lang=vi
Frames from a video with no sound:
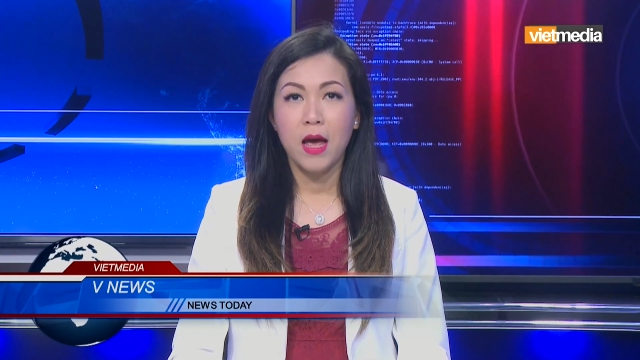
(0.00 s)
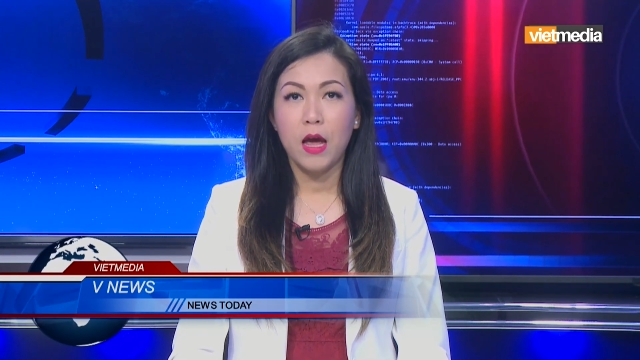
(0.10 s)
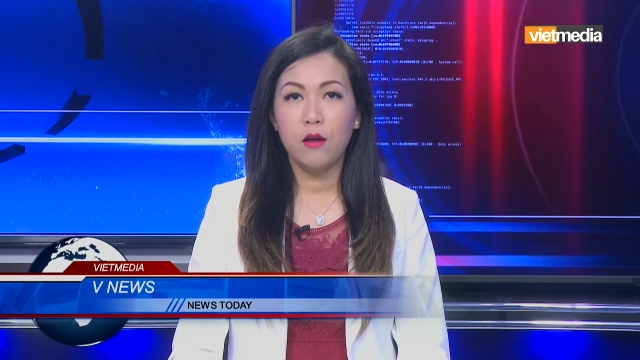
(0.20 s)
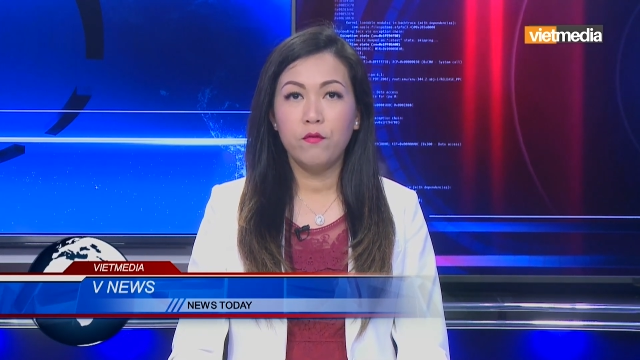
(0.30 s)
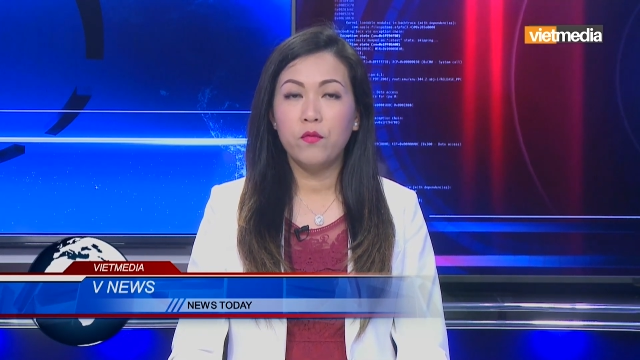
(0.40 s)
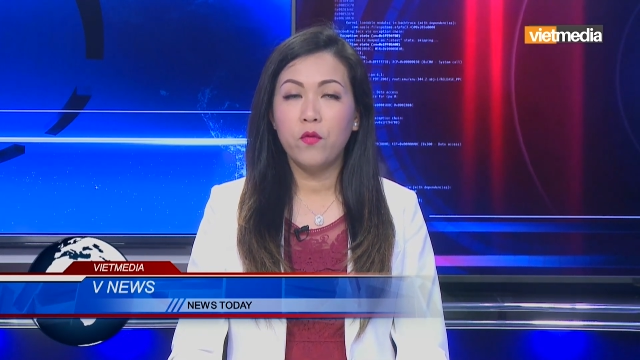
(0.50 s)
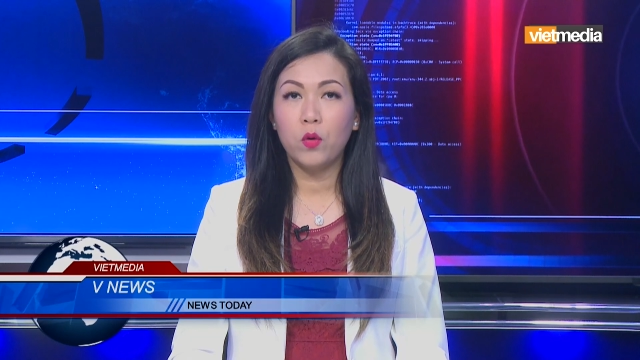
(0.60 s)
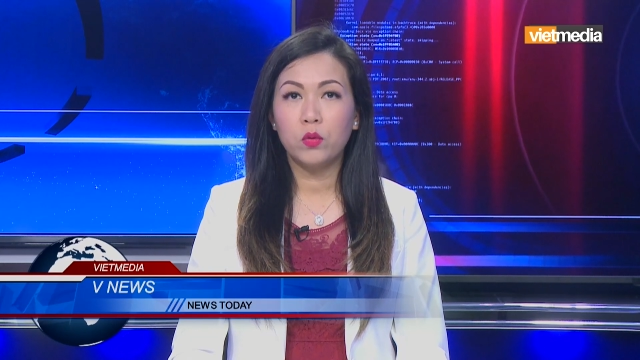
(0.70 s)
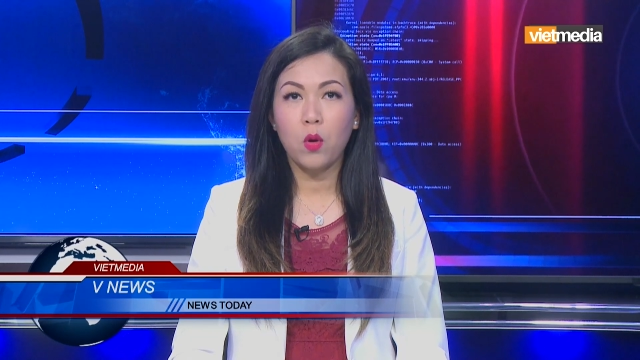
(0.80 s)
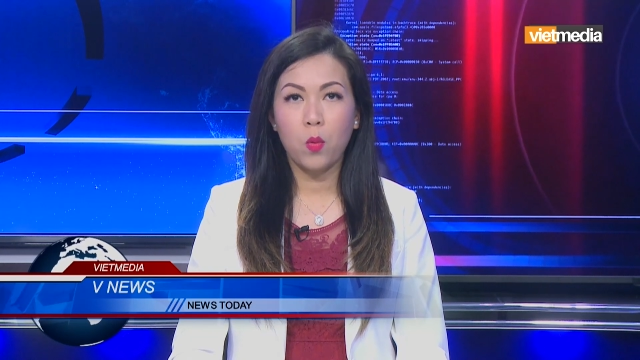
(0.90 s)
hãy phục
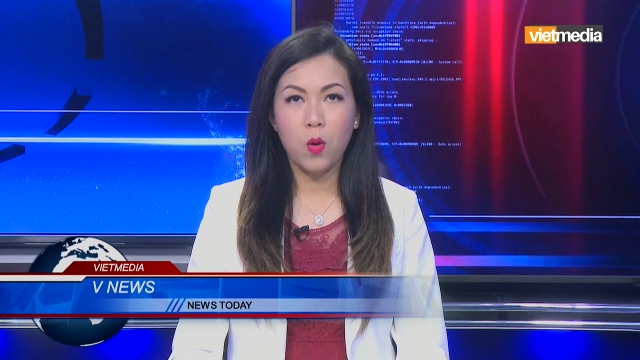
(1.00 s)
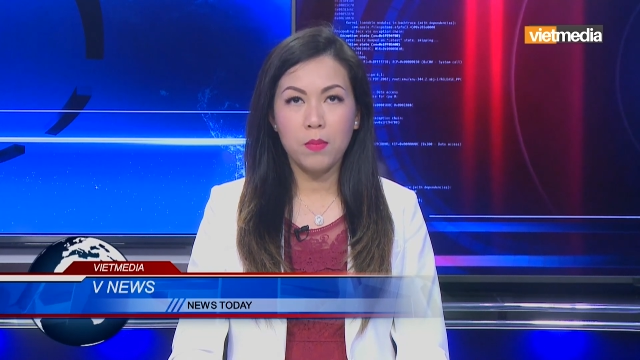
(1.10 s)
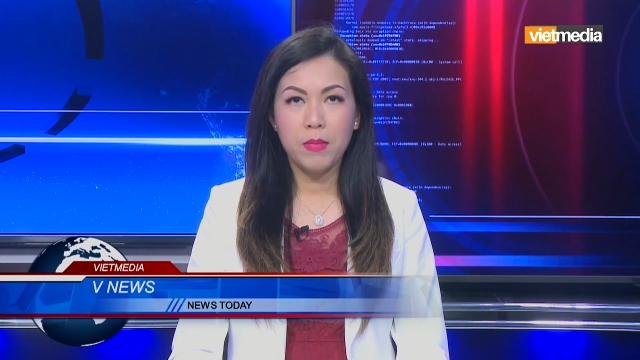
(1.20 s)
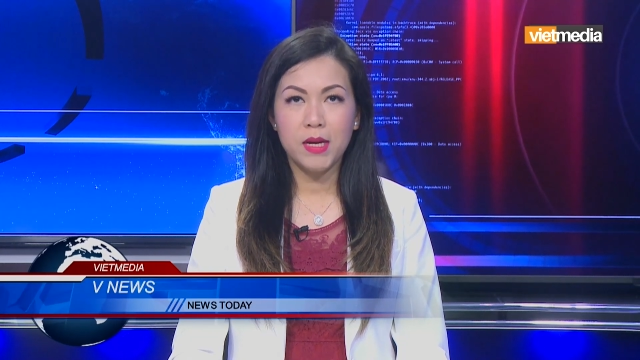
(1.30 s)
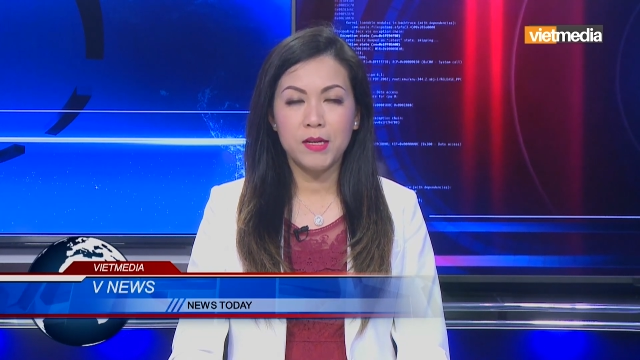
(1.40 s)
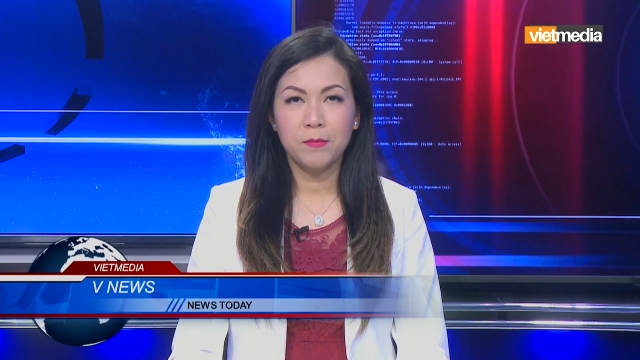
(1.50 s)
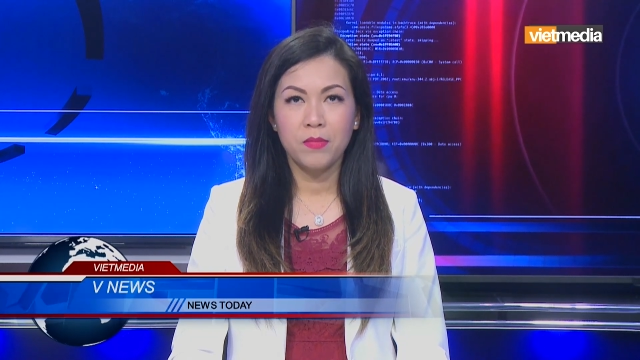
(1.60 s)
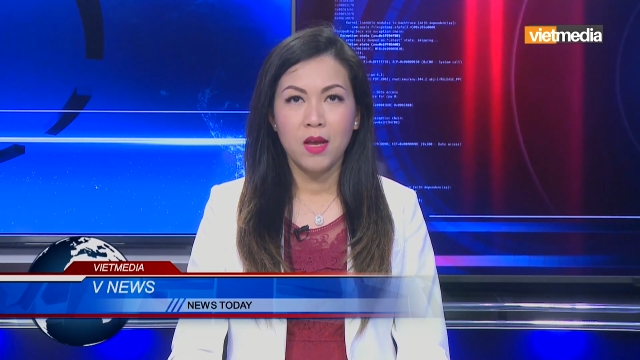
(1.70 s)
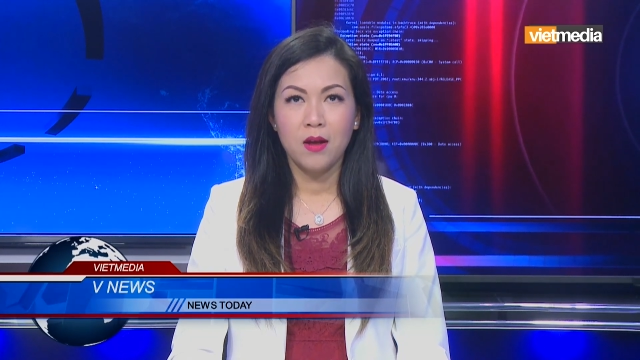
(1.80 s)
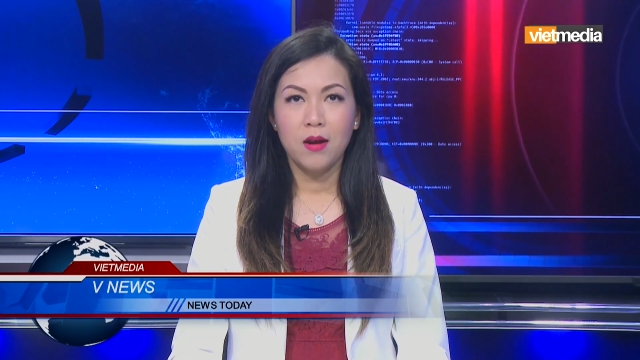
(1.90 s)
vụ tổ quốc mình.
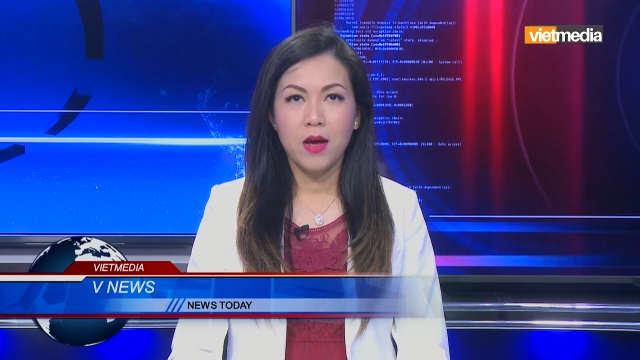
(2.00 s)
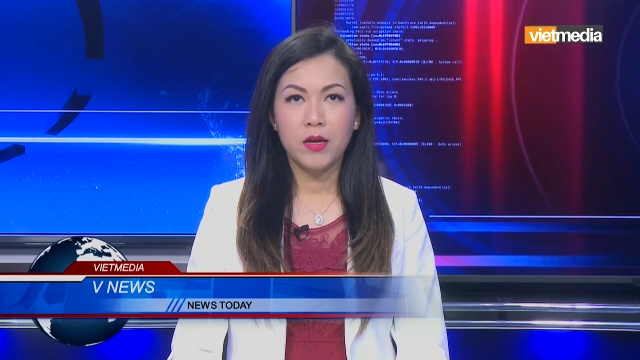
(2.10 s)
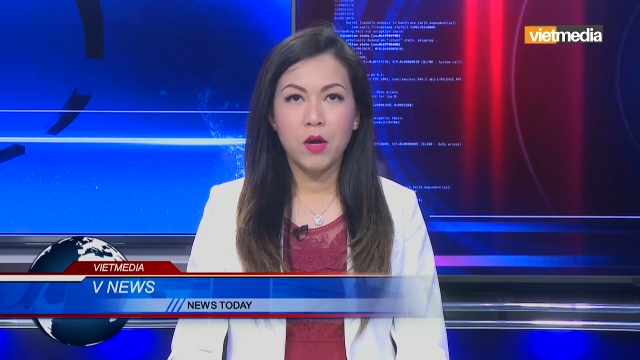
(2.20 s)
Lời